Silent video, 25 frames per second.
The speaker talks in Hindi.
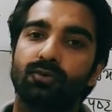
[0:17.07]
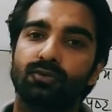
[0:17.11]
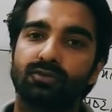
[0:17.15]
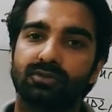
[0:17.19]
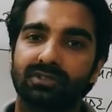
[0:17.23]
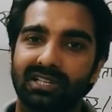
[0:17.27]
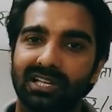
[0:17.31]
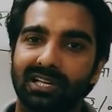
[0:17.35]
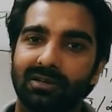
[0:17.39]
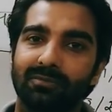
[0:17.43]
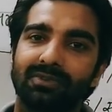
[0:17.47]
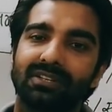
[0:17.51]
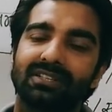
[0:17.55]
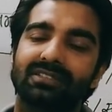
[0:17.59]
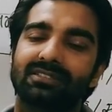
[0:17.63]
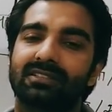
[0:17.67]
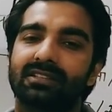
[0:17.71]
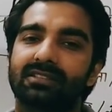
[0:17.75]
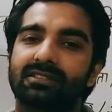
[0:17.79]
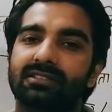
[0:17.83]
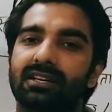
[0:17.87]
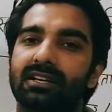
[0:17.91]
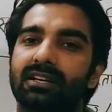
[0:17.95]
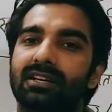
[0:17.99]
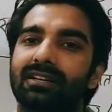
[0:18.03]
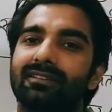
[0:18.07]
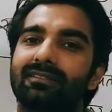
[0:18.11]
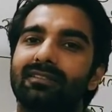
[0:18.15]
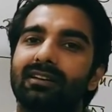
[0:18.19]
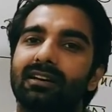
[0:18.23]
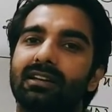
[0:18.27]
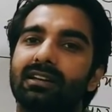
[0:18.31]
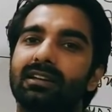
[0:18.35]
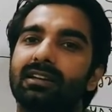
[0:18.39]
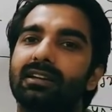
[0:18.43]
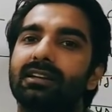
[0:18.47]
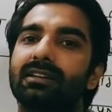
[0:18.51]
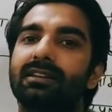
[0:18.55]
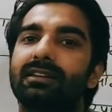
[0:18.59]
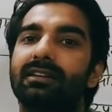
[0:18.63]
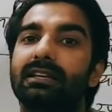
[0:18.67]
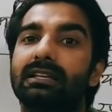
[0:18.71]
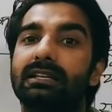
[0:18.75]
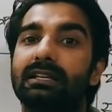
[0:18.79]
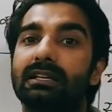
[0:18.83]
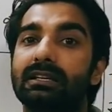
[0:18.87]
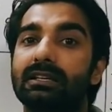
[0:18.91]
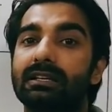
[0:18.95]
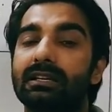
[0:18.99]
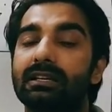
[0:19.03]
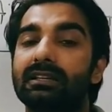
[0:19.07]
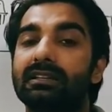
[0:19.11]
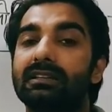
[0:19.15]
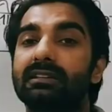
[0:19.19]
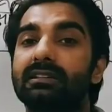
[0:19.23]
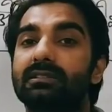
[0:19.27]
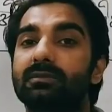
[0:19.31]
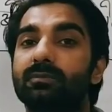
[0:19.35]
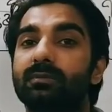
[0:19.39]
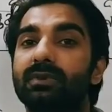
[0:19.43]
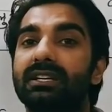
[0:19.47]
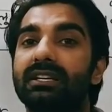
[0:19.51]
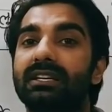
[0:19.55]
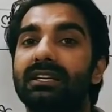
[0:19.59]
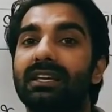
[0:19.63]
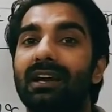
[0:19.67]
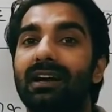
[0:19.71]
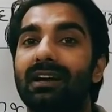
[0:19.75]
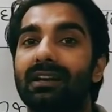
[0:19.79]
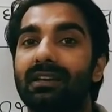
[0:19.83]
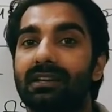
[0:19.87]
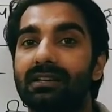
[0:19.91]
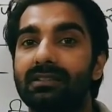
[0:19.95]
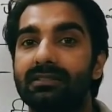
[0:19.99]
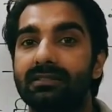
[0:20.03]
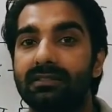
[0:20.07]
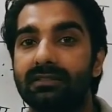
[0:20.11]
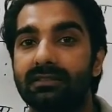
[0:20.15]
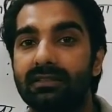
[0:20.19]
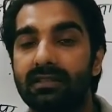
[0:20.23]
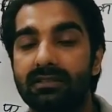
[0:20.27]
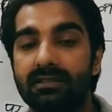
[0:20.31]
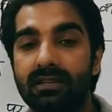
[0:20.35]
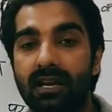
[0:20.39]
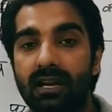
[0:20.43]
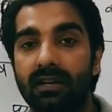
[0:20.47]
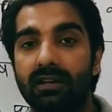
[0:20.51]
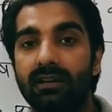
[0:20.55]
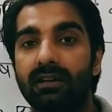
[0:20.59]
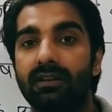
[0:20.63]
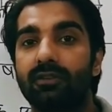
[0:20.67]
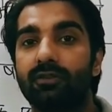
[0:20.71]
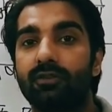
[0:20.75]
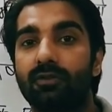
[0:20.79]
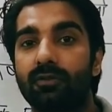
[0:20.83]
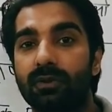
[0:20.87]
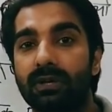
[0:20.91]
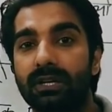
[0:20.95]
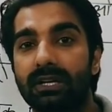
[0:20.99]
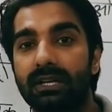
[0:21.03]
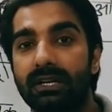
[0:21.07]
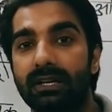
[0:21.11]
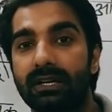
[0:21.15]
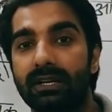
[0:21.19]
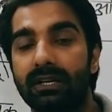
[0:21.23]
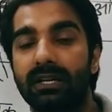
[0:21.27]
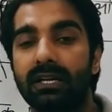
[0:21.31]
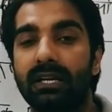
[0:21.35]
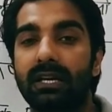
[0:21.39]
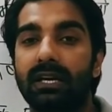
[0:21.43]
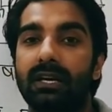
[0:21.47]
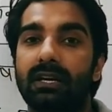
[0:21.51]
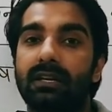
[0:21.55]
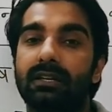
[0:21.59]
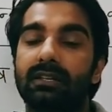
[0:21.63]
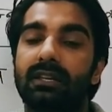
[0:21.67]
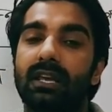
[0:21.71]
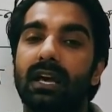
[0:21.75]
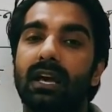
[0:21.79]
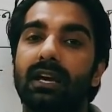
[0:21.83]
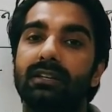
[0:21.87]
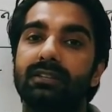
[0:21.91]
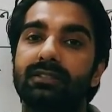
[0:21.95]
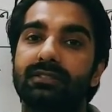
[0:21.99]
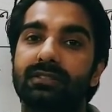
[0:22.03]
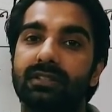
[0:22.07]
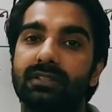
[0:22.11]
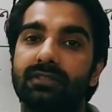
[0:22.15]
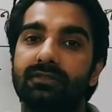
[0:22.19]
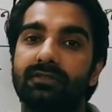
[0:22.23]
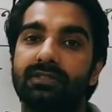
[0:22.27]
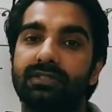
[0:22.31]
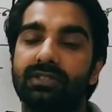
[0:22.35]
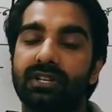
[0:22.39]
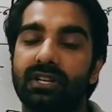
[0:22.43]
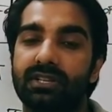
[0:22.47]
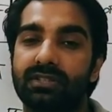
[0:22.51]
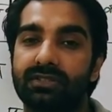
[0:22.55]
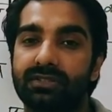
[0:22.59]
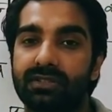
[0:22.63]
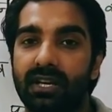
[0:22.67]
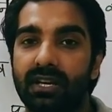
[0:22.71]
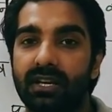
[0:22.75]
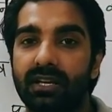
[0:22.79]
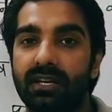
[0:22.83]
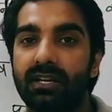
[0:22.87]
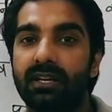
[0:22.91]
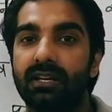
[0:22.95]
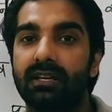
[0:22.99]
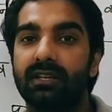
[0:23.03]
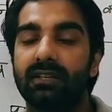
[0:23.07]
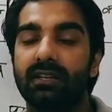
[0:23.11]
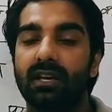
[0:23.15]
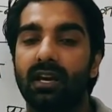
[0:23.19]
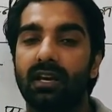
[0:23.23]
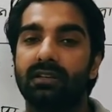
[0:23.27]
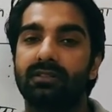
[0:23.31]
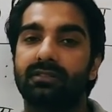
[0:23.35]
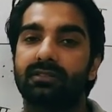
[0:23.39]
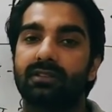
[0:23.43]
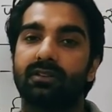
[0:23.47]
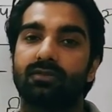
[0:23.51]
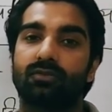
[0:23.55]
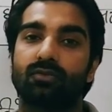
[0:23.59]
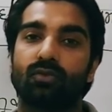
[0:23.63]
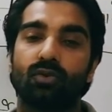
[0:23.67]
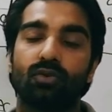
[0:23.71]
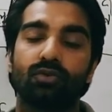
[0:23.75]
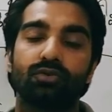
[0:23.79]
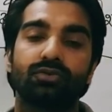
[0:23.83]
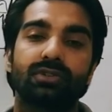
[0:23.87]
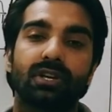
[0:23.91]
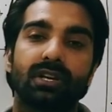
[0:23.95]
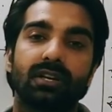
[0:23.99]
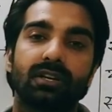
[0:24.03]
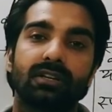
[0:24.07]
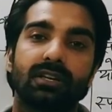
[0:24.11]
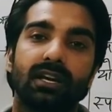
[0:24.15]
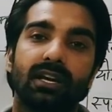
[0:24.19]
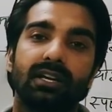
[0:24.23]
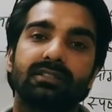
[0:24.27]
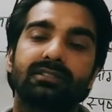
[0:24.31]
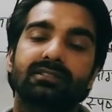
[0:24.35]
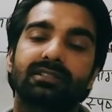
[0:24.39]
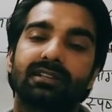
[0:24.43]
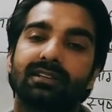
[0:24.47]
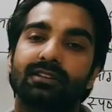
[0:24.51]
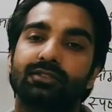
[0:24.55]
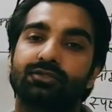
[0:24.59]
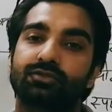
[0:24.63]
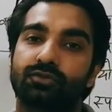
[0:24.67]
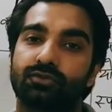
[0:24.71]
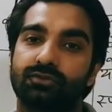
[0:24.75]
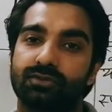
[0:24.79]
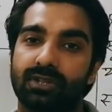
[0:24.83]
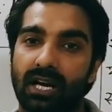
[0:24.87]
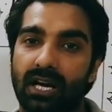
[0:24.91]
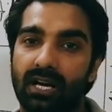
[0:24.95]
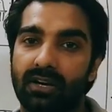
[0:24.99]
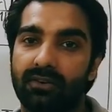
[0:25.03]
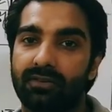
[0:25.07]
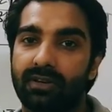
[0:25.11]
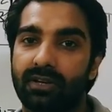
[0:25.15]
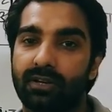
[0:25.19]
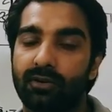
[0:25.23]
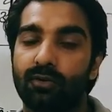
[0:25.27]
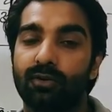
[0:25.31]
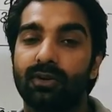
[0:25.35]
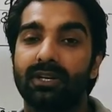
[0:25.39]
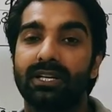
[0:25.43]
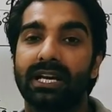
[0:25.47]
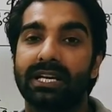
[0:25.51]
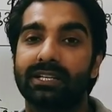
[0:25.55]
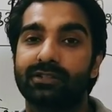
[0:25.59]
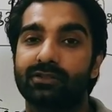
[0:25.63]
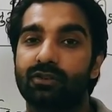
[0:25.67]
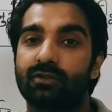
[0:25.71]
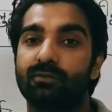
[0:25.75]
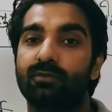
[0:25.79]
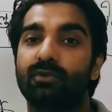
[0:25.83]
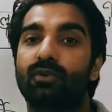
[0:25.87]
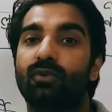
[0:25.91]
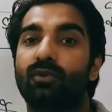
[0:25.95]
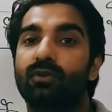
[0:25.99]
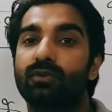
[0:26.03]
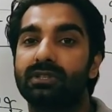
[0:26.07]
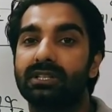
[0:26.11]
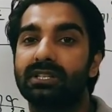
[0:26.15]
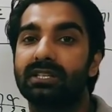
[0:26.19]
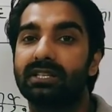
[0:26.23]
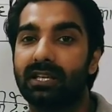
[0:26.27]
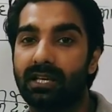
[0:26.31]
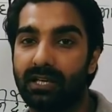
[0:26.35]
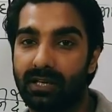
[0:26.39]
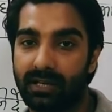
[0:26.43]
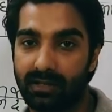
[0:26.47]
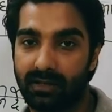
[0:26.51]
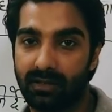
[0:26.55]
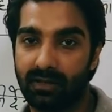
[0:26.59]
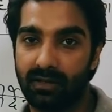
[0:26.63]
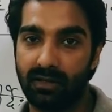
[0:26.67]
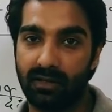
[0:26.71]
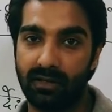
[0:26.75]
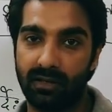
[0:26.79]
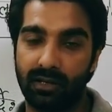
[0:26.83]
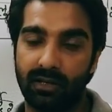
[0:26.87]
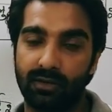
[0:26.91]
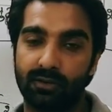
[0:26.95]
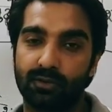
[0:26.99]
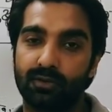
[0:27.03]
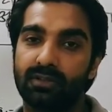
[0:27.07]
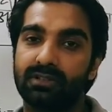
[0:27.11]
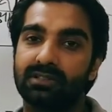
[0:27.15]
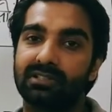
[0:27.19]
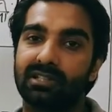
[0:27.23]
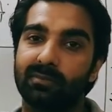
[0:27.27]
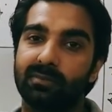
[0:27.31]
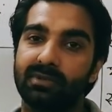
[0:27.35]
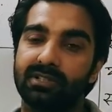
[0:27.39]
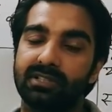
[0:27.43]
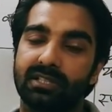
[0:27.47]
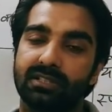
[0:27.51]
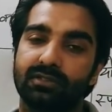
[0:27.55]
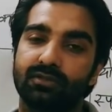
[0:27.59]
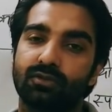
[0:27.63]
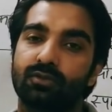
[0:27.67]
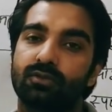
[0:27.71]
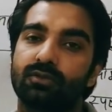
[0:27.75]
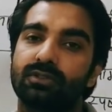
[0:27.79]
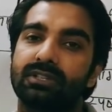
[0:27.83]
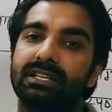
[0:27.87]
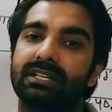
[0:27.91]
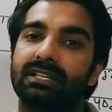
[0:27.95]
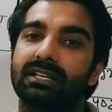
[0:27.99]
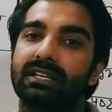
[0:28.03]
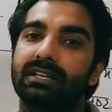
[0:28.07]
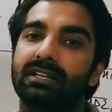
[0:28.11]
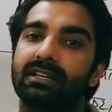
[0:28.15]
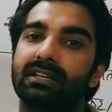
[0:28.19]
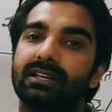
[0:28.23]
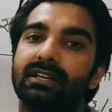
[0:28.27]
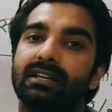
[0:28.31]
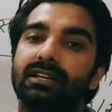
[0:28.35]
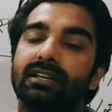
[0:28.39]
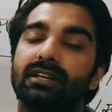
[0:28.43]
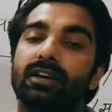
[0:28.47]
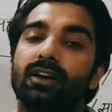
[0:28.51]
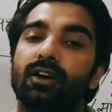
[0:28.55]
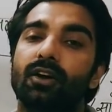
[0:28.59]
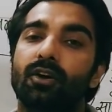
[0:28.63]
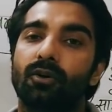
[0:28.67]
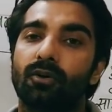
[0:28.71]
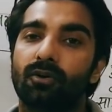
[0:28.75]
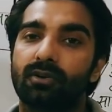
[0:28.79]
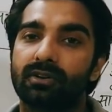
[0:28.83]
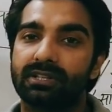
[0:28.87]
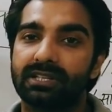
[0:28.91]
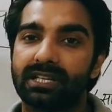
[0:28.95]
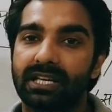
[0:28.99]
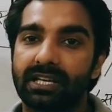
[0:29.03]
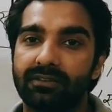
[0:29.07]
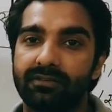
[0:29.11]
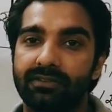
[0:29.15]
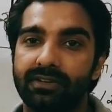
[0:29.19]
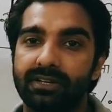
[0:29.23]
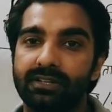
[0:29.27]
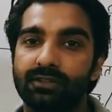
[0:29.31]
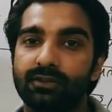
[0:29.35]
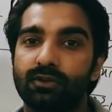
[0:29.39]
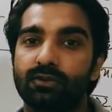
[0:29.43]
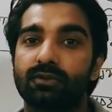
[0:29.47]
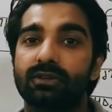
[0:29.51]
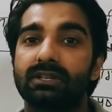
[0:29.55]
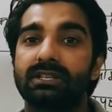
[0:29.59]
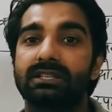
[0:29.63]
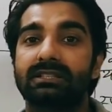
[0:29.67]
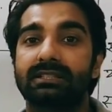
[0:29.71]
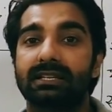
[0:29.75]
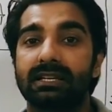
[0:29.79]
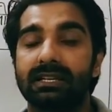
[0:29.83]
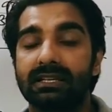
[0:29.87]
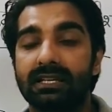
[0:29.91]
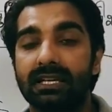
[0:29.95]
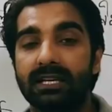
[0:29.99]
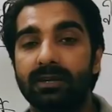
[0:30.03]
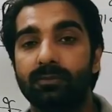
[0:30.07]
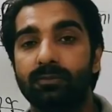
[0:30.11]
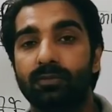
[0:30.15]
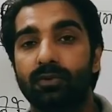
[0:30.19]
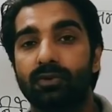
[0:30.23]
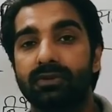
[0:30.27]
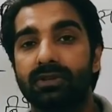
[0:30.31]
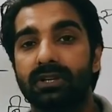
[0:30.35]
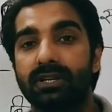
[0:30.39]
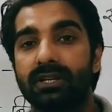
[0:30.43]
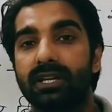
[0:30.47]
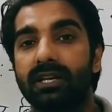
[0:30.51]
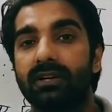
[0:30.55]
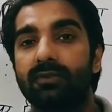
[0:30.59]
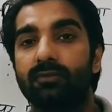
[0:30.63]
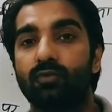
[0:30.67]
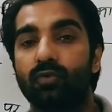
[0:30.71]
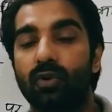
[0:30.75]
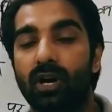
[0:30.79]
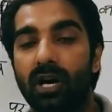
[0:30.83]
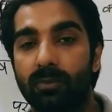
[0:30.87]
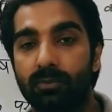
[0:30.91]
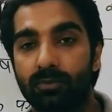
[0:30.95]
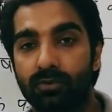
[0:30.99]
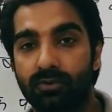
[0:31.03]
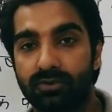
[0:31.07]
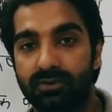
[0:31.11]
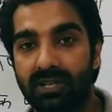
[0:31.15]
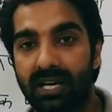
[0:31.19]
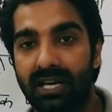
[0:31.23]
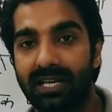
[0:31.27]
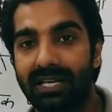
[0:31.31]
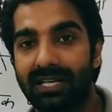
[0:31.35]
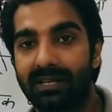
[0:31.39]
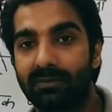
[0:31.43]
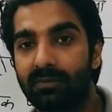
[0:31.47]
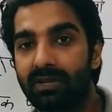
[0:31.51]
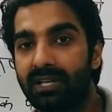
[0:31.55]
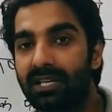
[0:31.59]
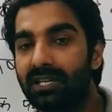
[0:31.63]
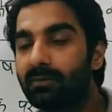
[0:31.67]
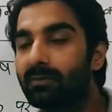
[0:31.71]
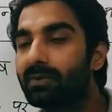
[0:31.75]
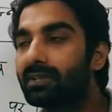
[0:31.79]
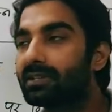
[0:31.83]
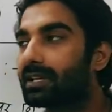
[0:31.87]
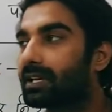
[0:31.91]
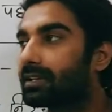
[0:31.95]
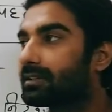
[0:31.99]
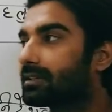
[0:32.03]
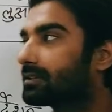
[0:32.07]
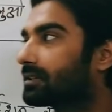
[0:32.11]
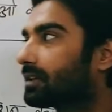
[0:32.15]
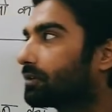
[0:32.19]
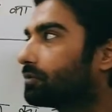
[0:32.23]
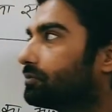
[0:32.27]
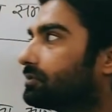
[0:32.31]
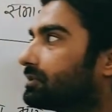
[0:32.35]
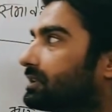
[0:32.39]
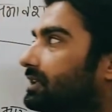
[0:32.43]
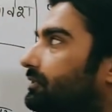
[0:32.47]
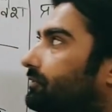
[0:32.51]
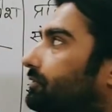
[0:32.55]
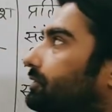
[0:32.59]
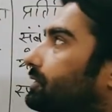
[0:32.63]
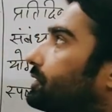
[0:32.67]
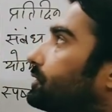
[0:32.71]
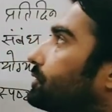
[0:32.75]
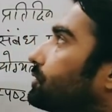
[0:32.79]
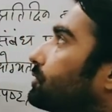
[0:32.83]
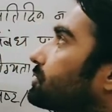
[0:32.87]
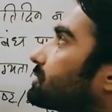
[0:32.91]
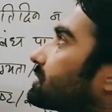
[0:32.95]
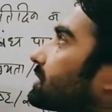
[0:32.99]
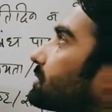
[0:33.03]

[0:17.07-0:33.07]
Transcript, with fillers: उसे हम डिस्कस करने वाले हैं देखेंगे कि इसमें क्या क्या चीज़ें जानने योग्य हैं क्या इसकी विशेषताएँ हैं क्या इसके दोष हैं क्या इसके लिए सुझाव हैं और ये एक्चुअल में होती क्या है तो इन सभी चीज़ों को देखेंगे और ये वीडियो किसके लिए इंपॉर्टेंट है वो आपको स्टार्टिंग में ही बता देता हूँ ये वीडियो